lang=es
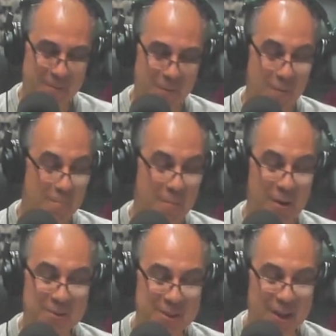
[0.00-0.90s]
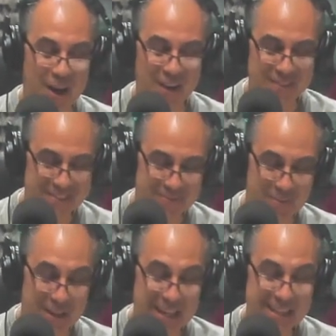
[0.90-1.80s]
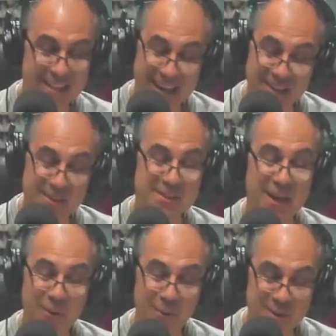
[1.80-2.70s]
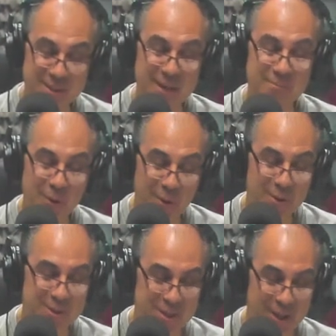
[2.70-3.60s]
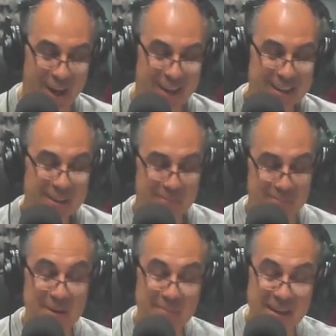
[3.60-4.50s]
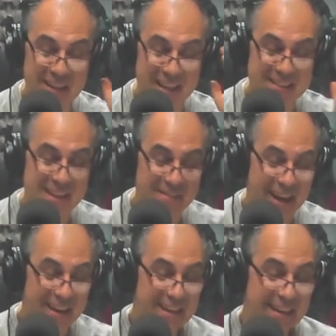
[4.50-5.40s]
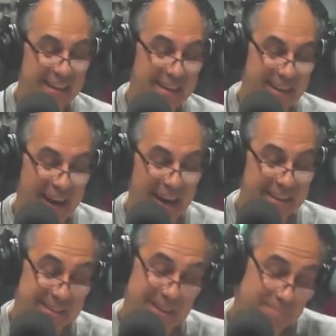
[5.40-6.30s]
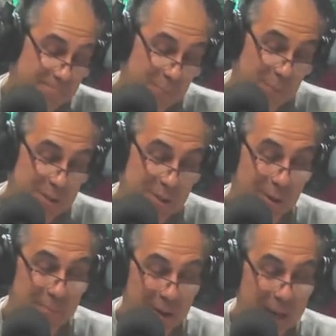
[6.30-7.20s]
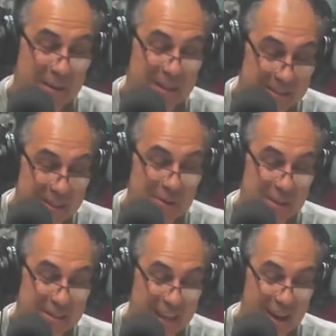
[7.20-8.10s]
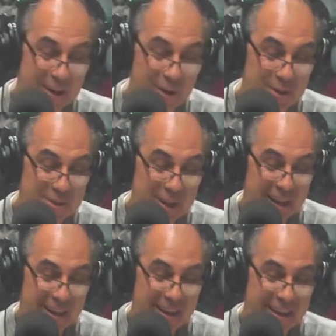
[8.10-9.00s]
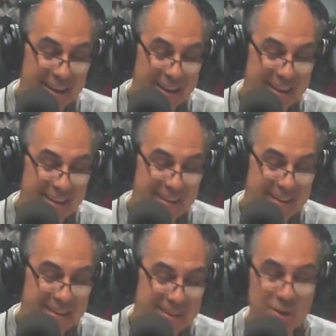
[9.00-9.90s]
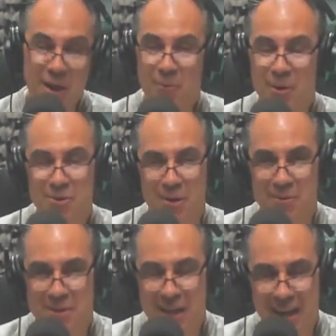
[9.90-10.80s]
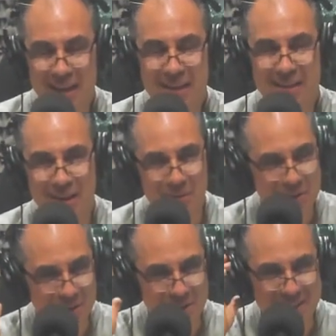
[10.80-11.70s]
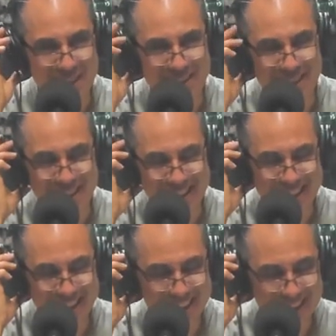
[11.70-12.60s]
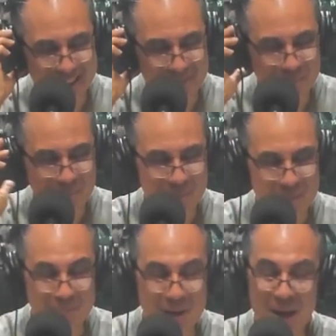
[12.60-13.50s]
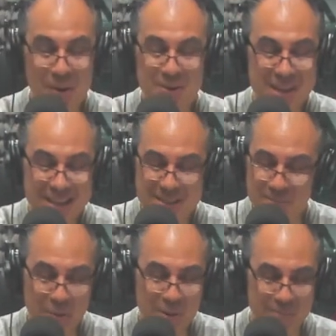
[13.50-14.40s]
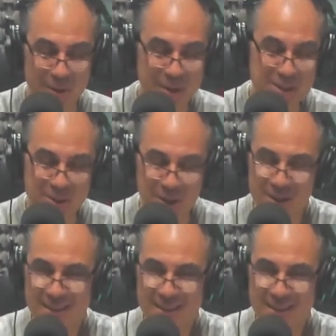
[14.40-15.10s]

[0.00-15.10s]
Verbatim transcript: Un montón, porque esta radio se escucha mucho. Bienvenida Silvia eh, a este nuestro programa Destino de Tangos. Eh, yo le cuento a nuestra gente, a nuestros oyentes, que me la encontré hace muy poquito